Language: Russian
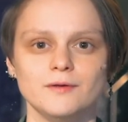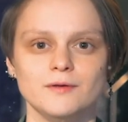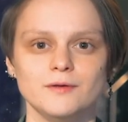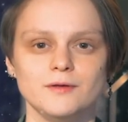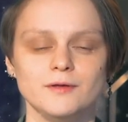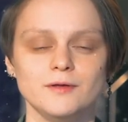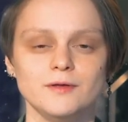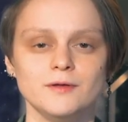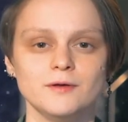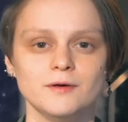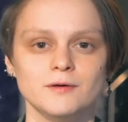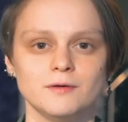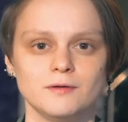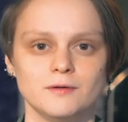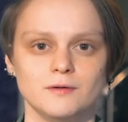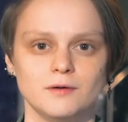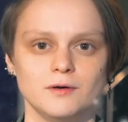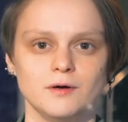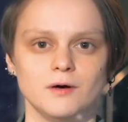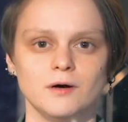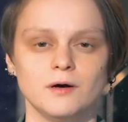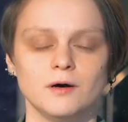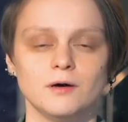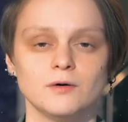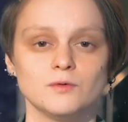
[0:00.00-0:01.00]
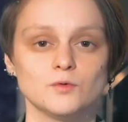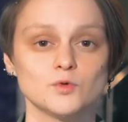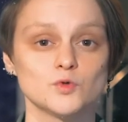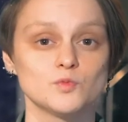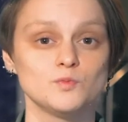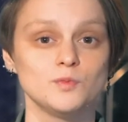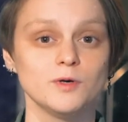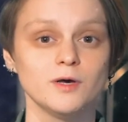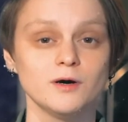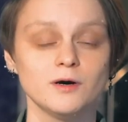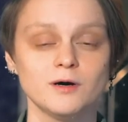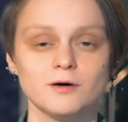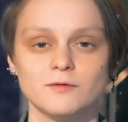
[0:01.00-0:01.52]
и а,
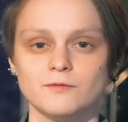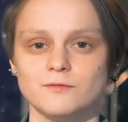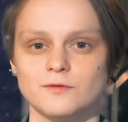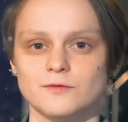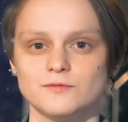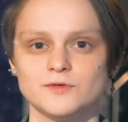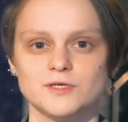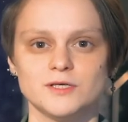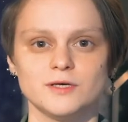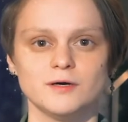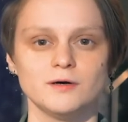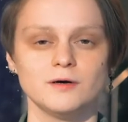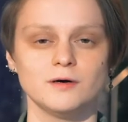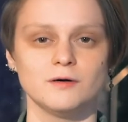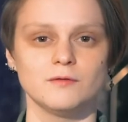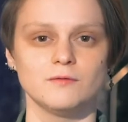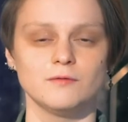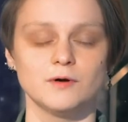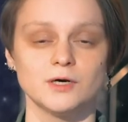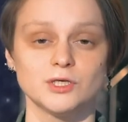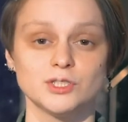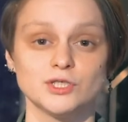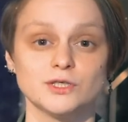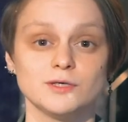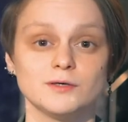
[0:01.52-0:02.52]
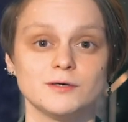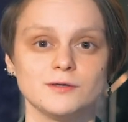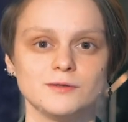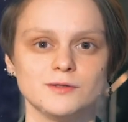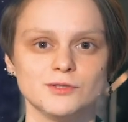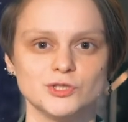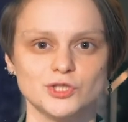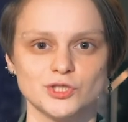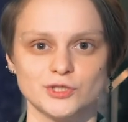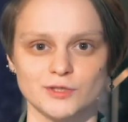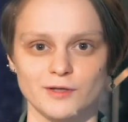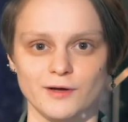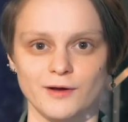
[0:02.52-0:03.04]
успехов во всех ваших
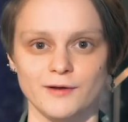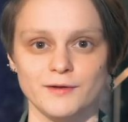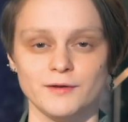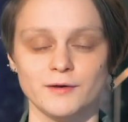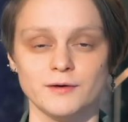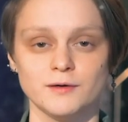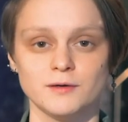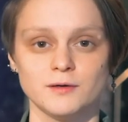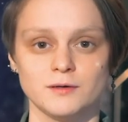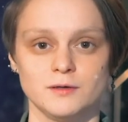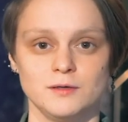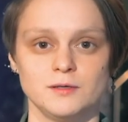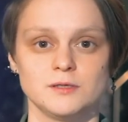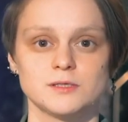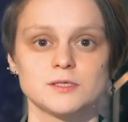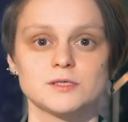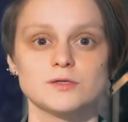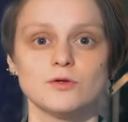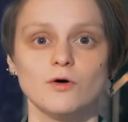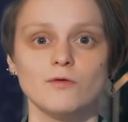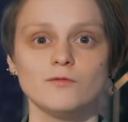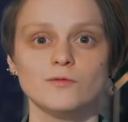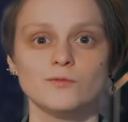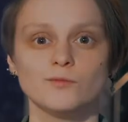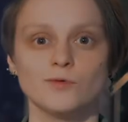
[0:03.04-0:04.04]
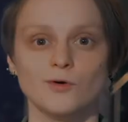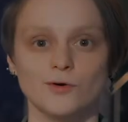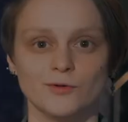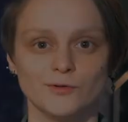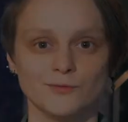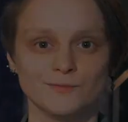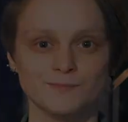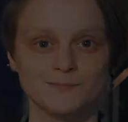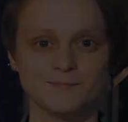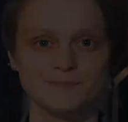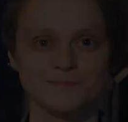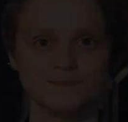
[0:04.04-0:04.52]
начинаниях. С Новым годом!